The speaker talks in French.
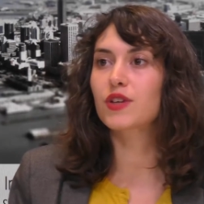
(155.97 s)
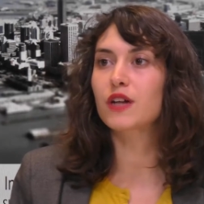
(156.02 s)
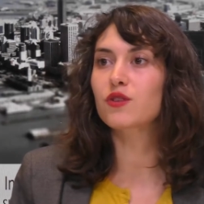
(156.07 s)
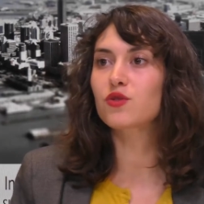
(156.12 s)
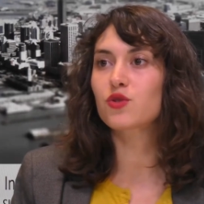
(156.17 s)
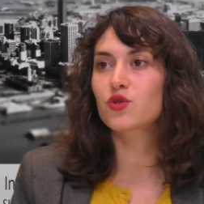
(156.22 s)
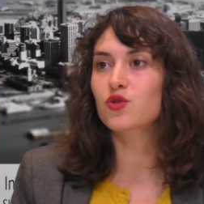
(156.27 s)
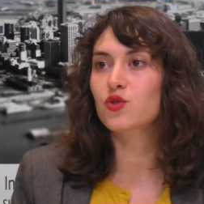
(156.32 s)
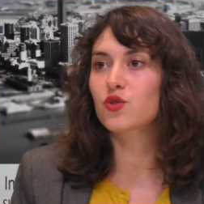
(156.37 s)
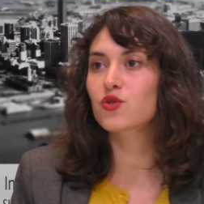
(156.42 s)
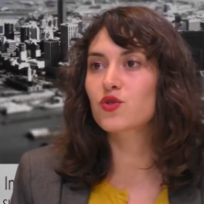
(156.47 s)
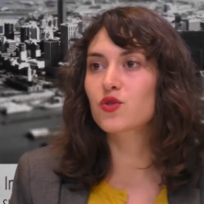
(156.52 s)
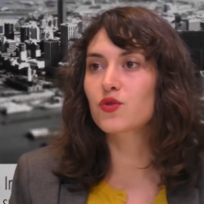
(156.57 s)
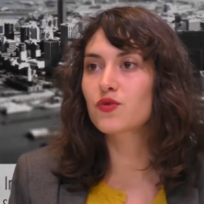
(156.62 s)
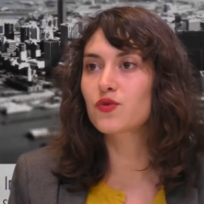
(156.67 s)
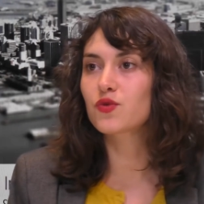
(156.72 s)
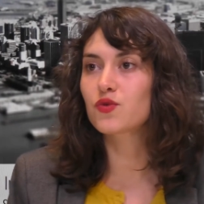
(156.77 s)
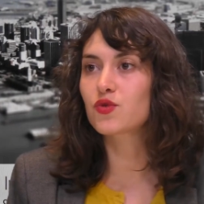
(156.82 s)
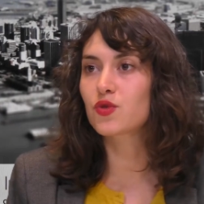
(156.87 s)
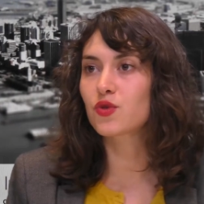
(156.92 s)
quelque chose de
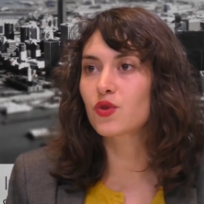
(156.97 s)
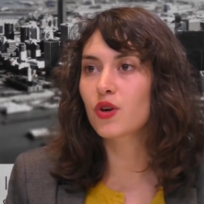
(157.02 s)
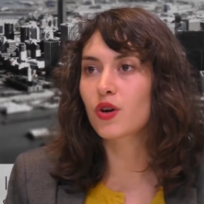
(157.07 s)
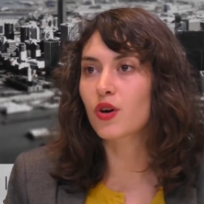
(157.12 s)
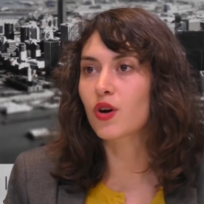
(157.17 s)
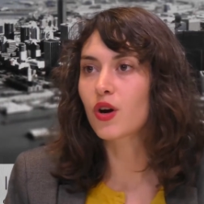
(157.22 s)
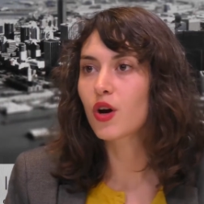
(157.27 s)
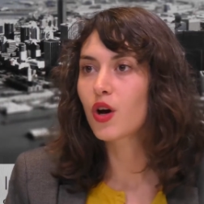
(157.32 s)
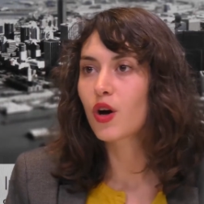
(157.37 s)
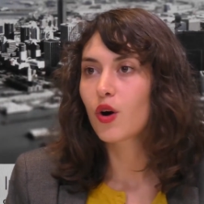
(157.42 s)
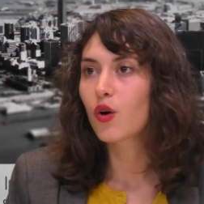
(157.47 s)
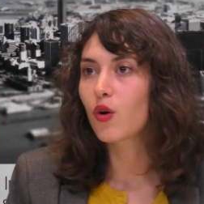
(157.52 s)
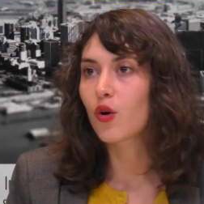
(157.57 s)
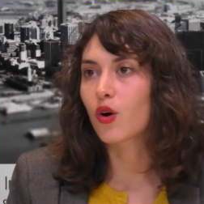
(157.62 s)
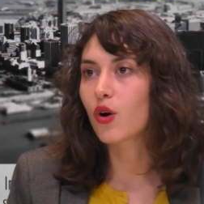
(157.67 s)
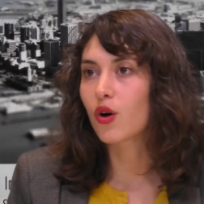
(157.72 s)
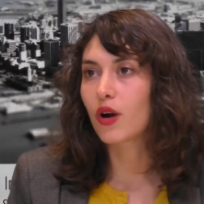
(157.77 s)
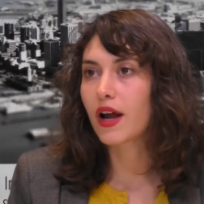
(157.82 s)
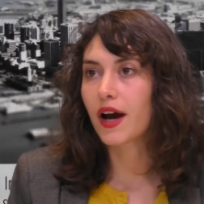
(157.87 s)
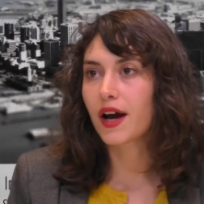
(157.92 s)
futur,
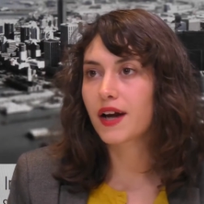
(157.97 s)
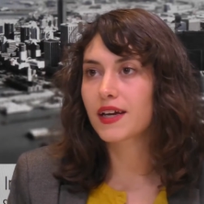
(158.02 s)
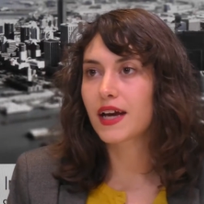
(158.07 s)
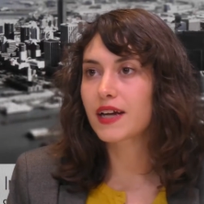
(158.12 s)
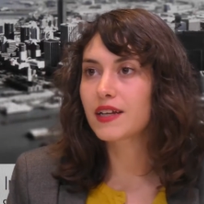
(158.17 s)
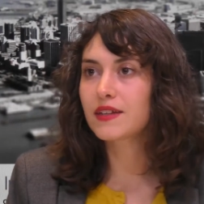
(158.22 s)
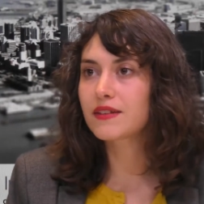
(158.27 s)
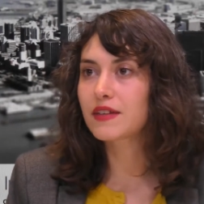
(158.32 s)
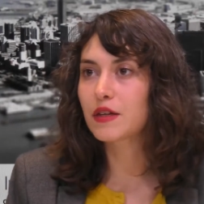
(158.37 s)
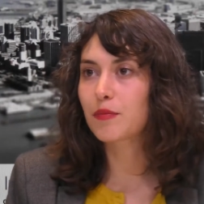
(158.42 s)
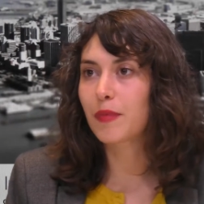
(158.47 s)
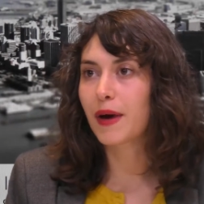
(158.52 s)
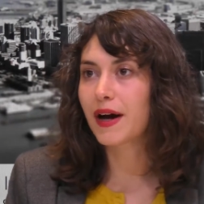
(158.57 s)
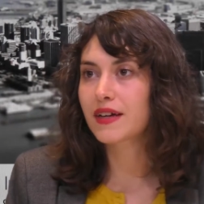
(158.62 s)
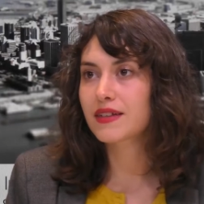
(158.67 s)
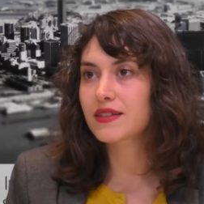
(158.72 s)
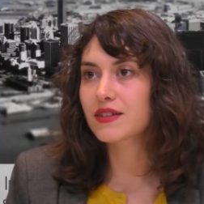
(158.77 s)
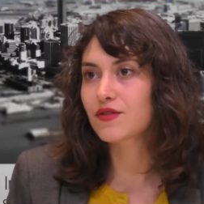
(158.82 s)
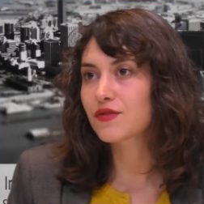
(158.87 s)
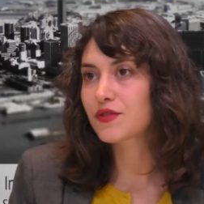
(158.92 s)
euh, la réalité
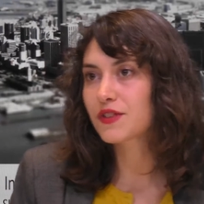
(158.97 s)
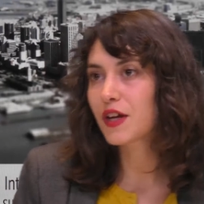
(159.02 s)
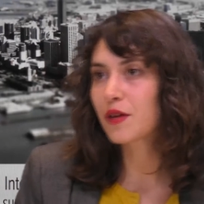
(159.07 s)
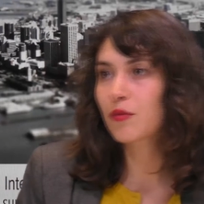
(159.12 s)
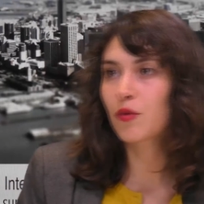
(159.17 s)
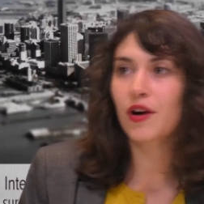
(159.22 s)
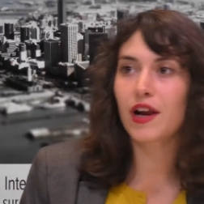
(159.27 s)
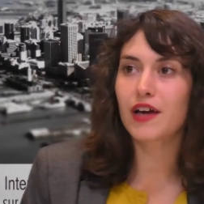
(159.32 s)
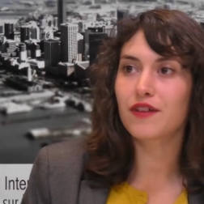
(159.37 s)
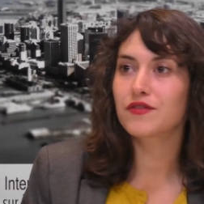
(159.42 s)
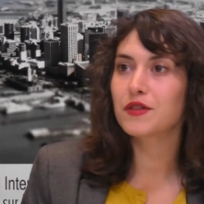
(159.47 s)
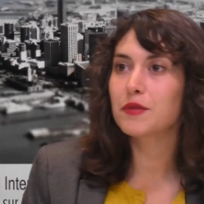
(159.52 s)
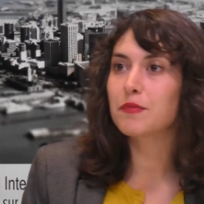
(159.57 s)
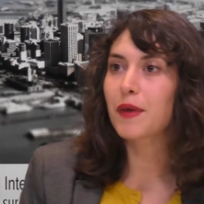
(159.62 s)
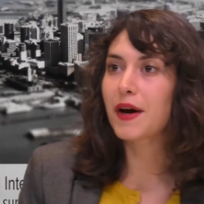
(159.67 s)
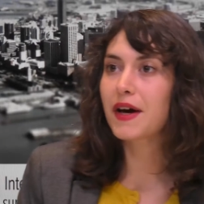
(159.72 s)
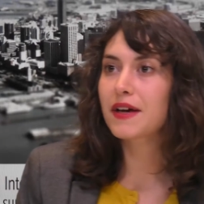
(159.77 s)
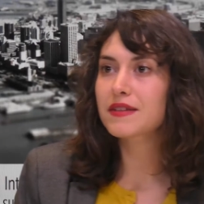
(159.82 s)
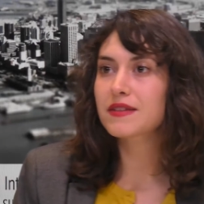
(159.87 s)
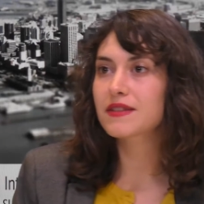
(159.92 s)
passe et finalement la vie
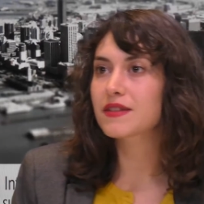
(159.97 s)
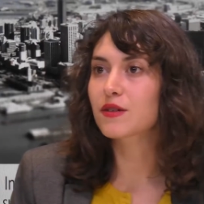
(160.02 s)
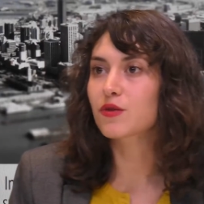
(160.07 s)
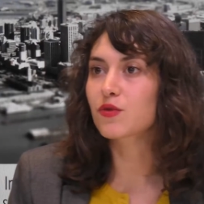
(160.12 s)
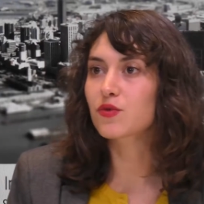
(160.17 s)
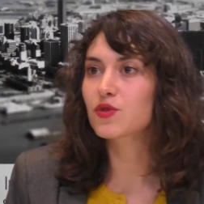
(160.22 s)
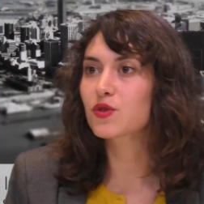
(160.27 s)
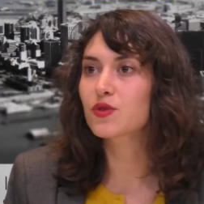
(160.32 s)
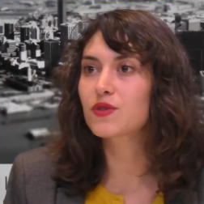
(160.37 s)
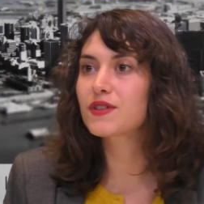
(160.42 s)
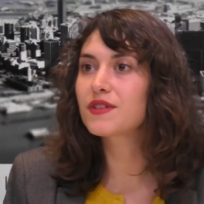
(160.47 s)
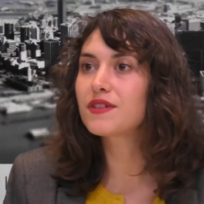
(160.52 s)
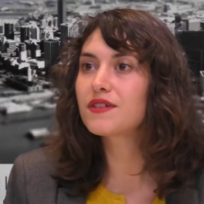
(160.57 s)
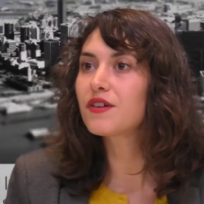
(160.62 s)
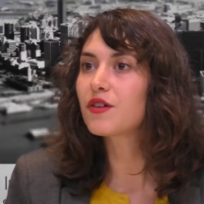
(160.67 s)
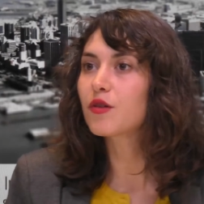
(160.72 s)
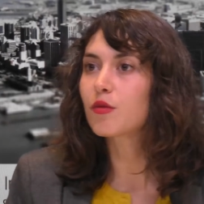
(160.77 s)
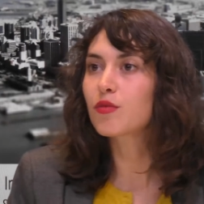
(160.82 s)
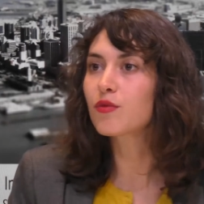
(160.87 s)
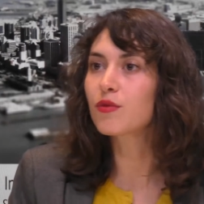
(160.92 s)
passe et on se dit
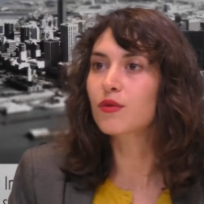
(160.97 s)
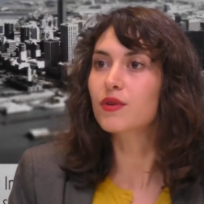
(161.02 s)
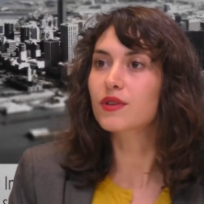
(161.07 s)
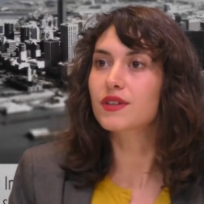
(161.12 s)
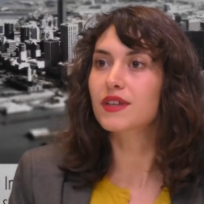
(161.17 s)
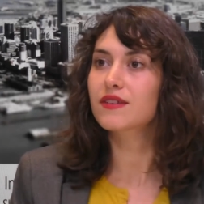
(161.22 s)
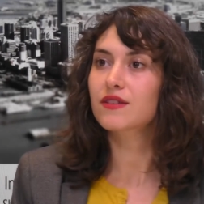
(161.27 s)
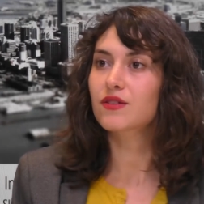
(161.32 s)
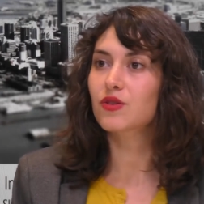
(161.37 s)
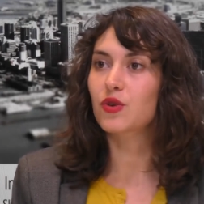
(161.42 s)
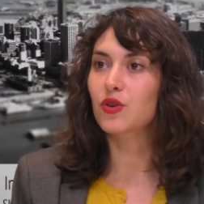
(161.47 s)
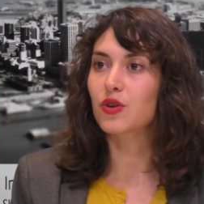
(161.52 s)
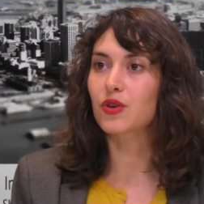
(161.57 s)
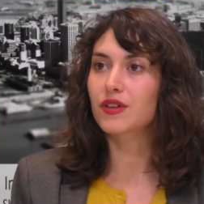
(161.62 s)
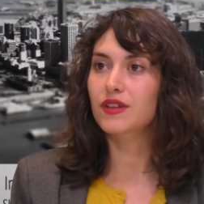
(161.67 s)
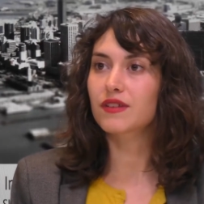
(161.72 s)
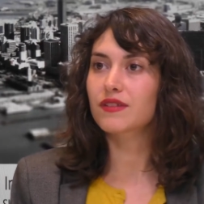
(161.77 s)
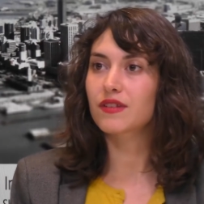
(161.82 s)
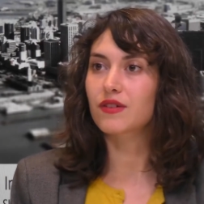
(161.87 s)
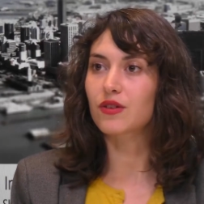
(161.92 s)
euh, bon qu'est-ce que
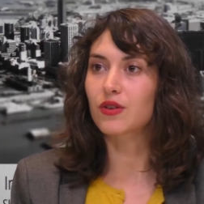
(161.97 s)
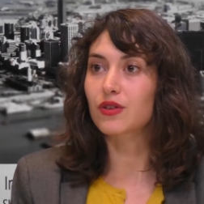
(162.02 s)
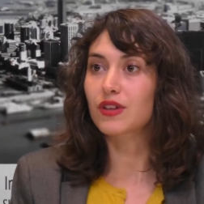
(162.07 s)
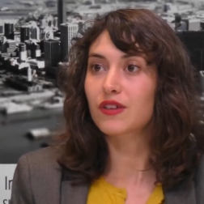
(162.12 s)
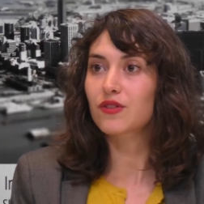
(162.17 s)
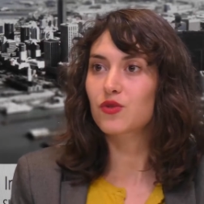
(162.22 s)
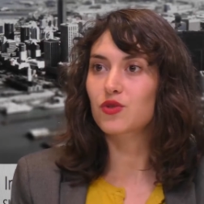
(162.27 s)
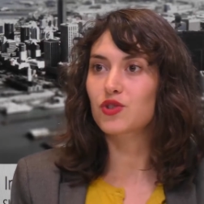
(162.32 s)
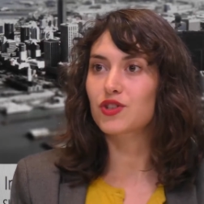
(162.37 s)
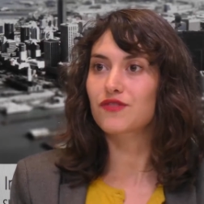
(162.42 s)
qu'est-ce qu'est-ce que j'ai